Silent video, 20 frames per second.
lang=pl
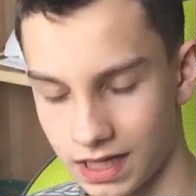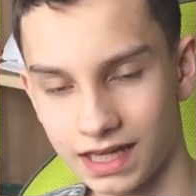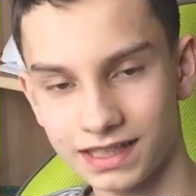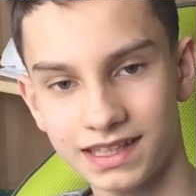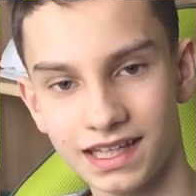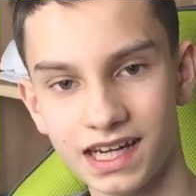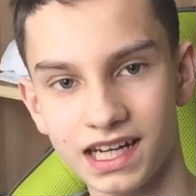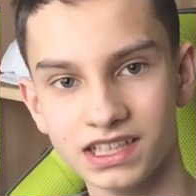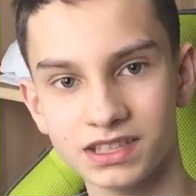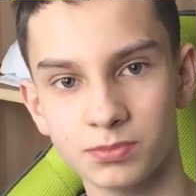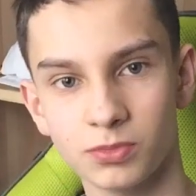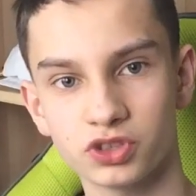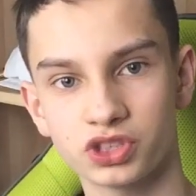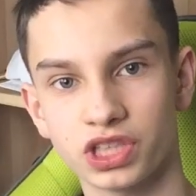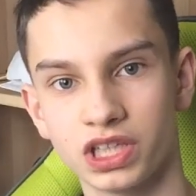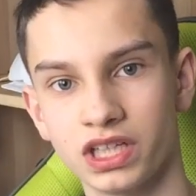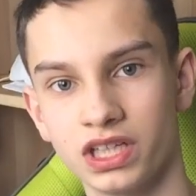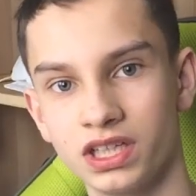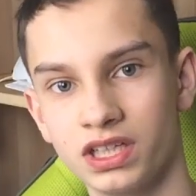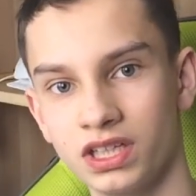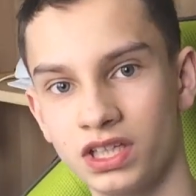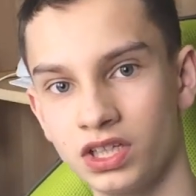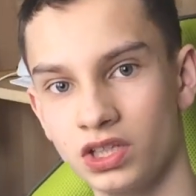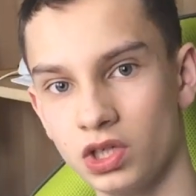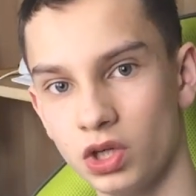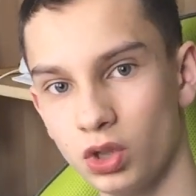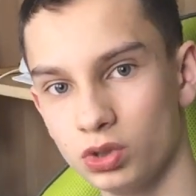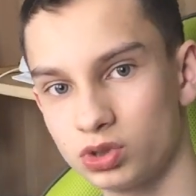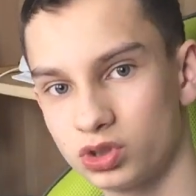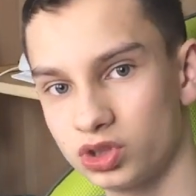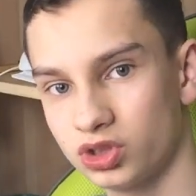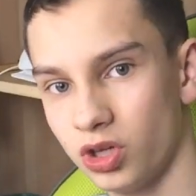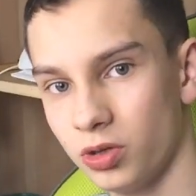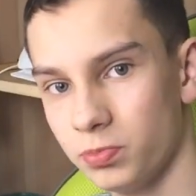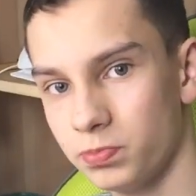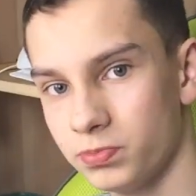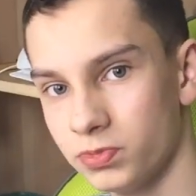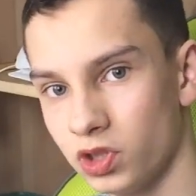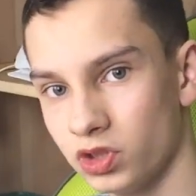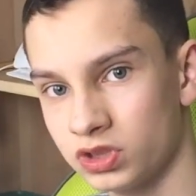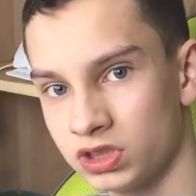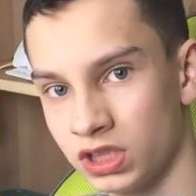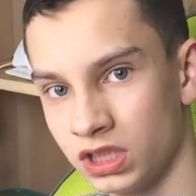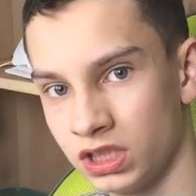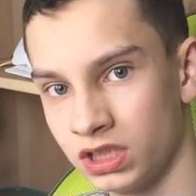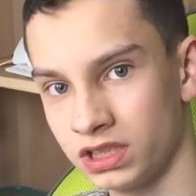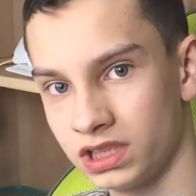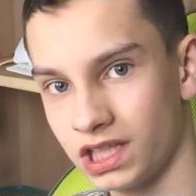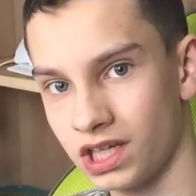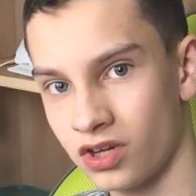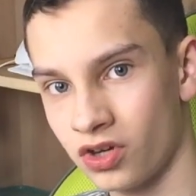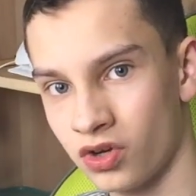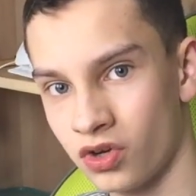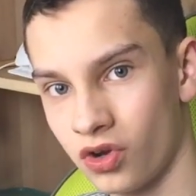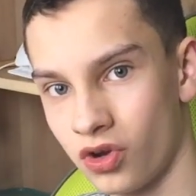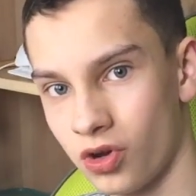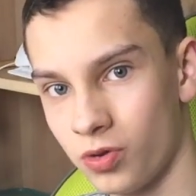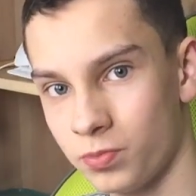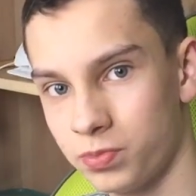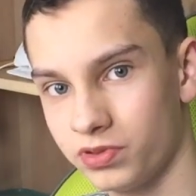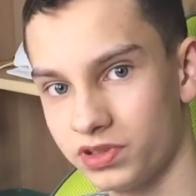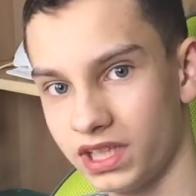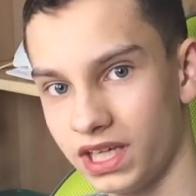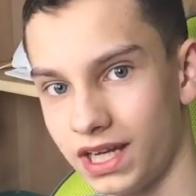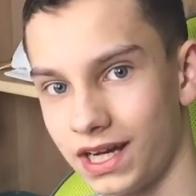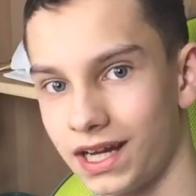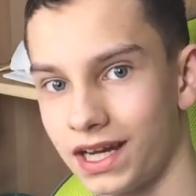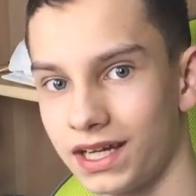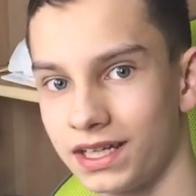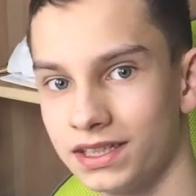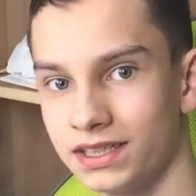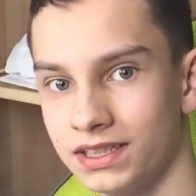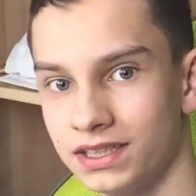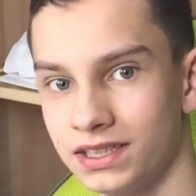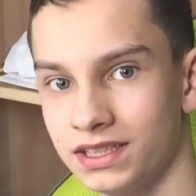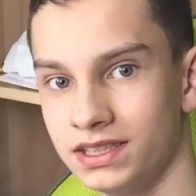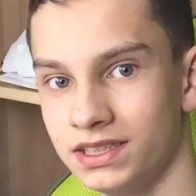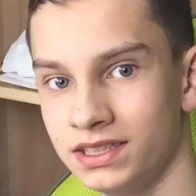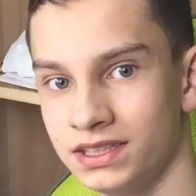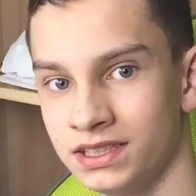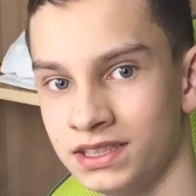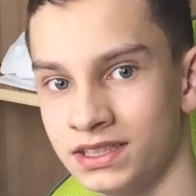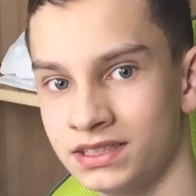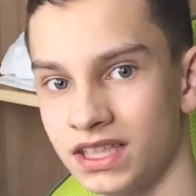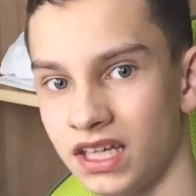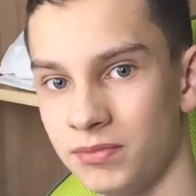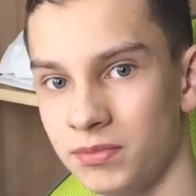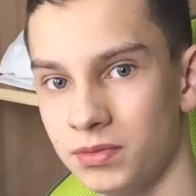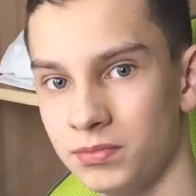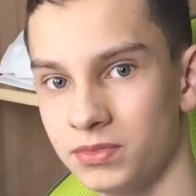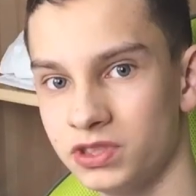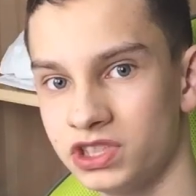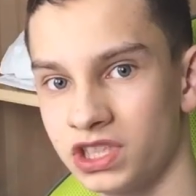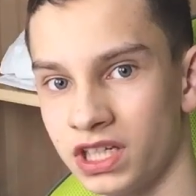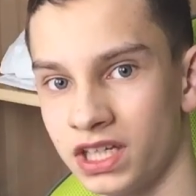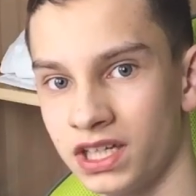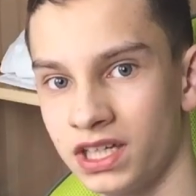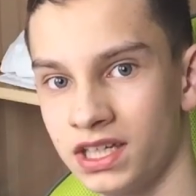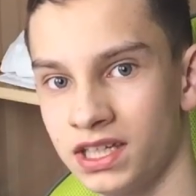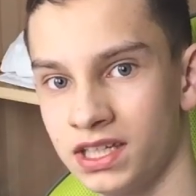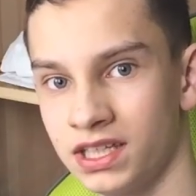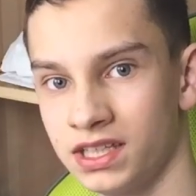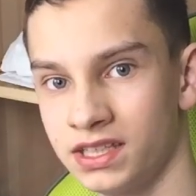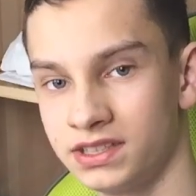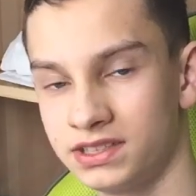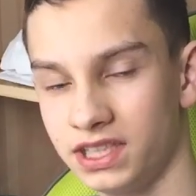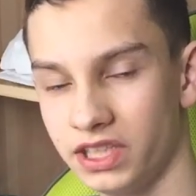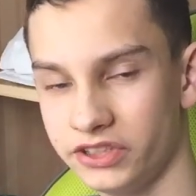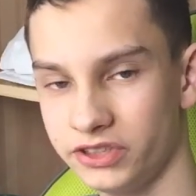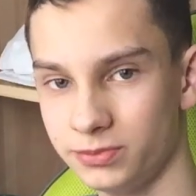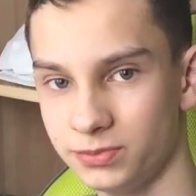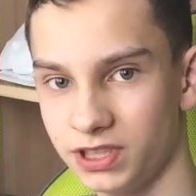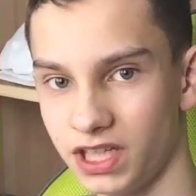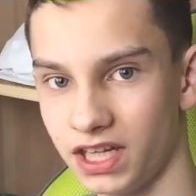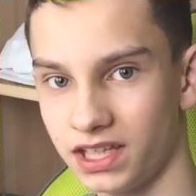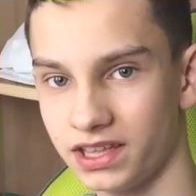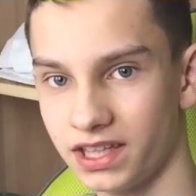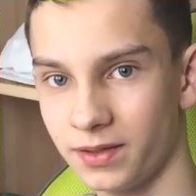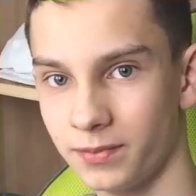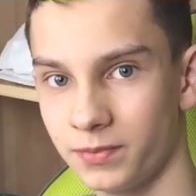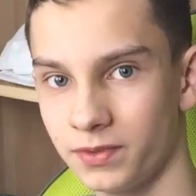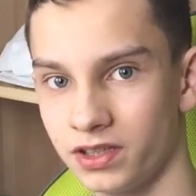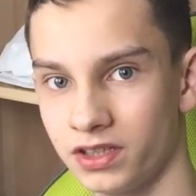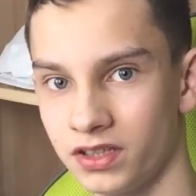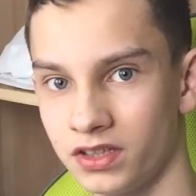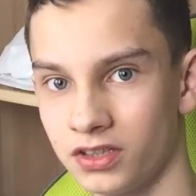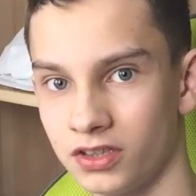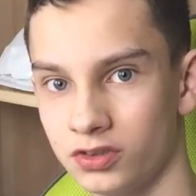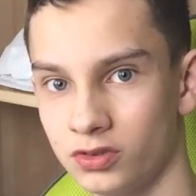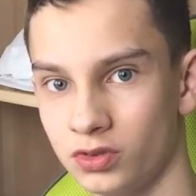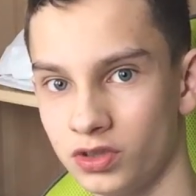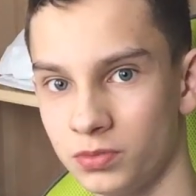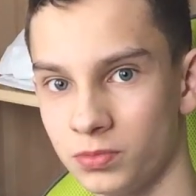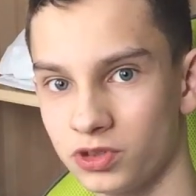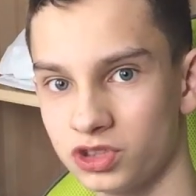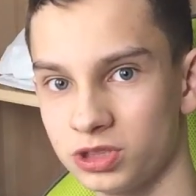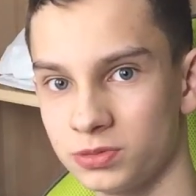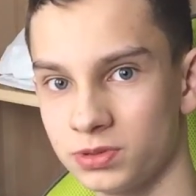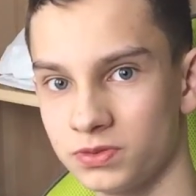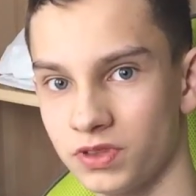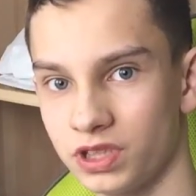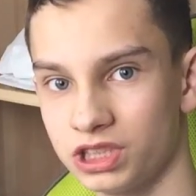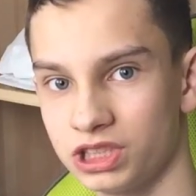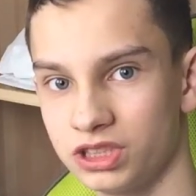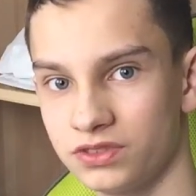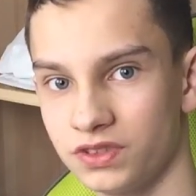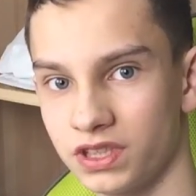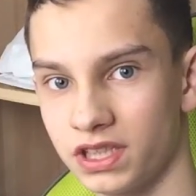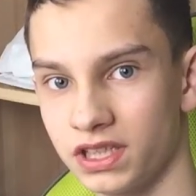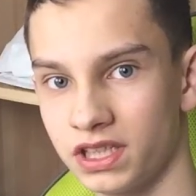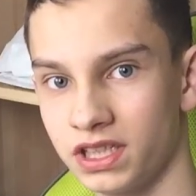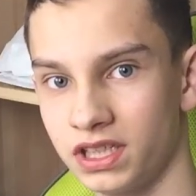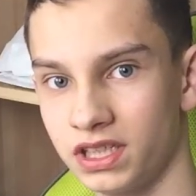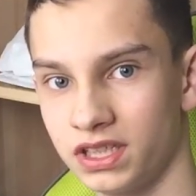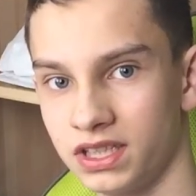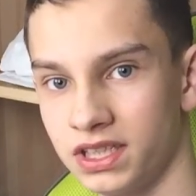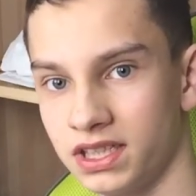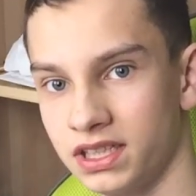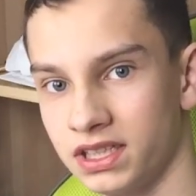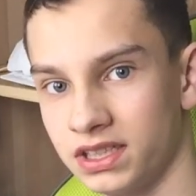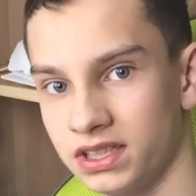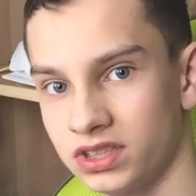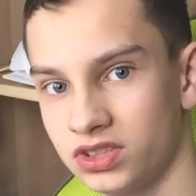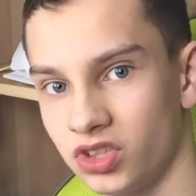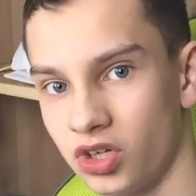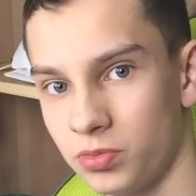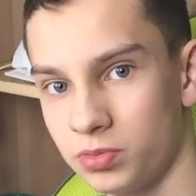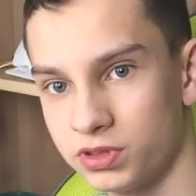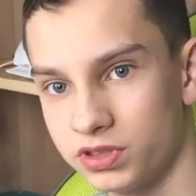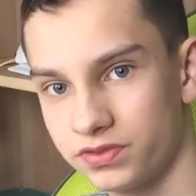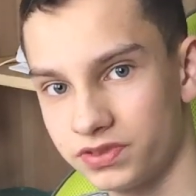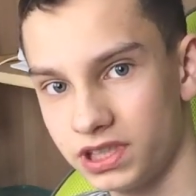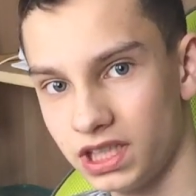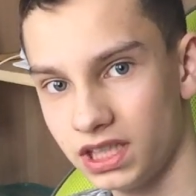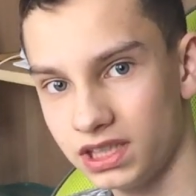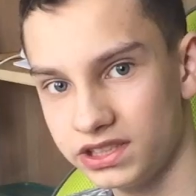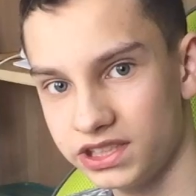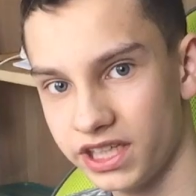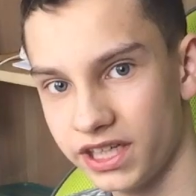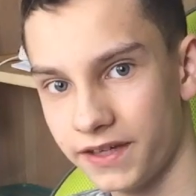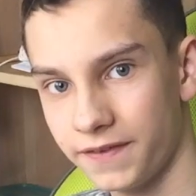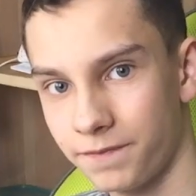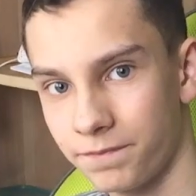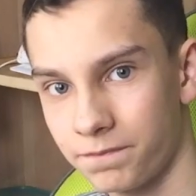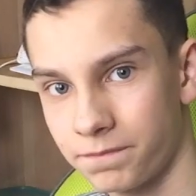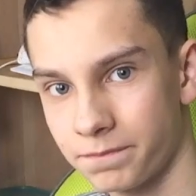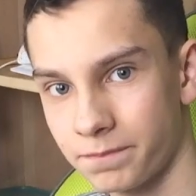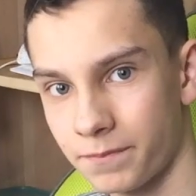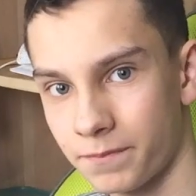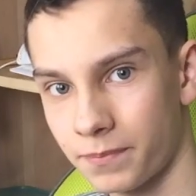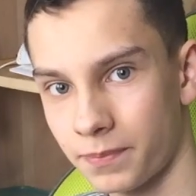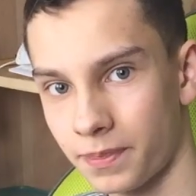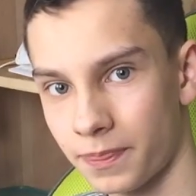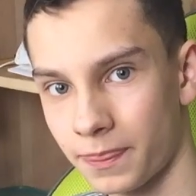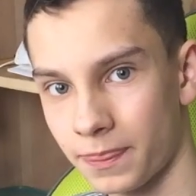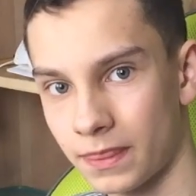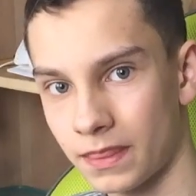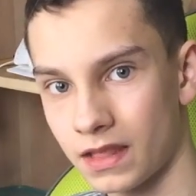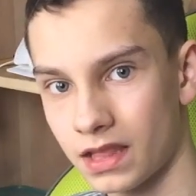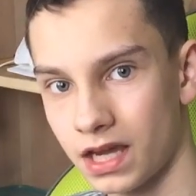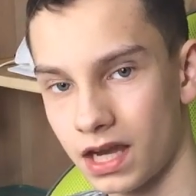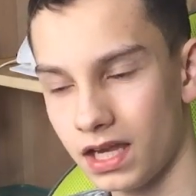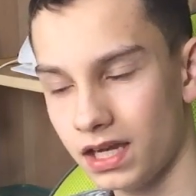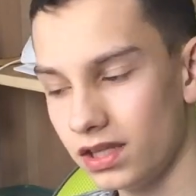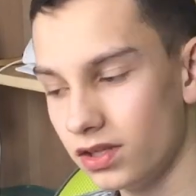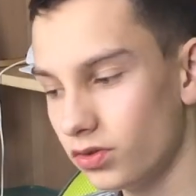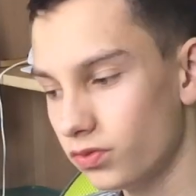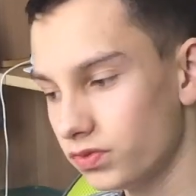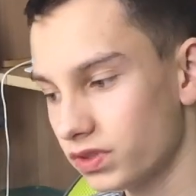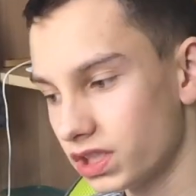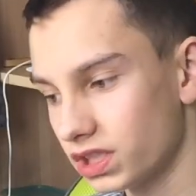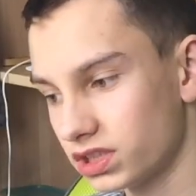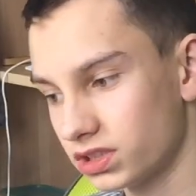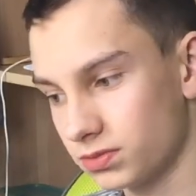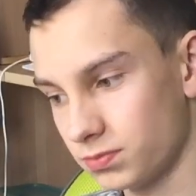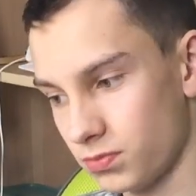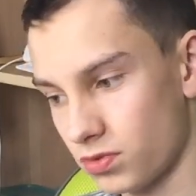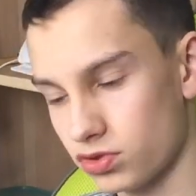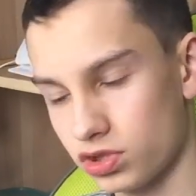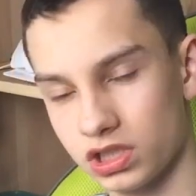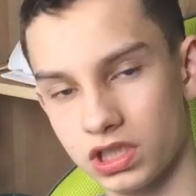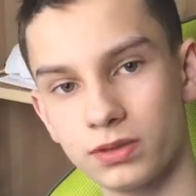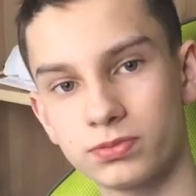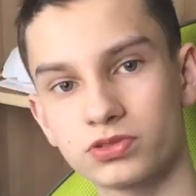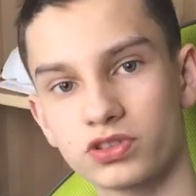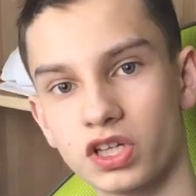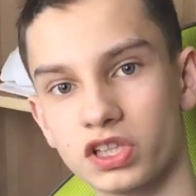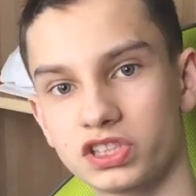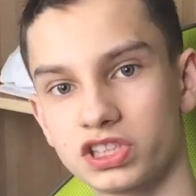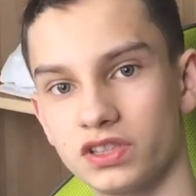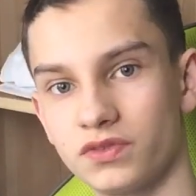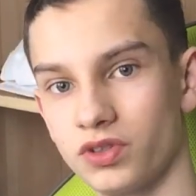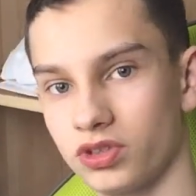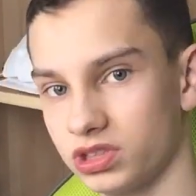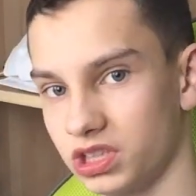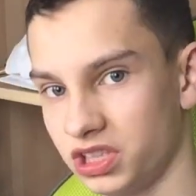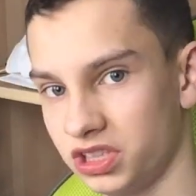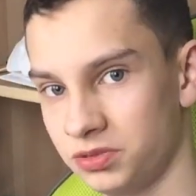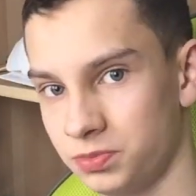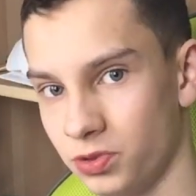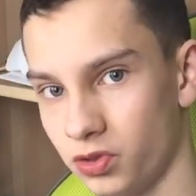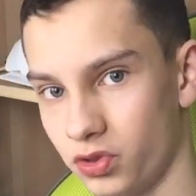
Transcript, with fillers: A teraz może odstąpmy od tego komputera i zajmijmy się trzecim żartem, który możemy właściwie e, zrobić wszędzie, ale również może na przykład się wiązać z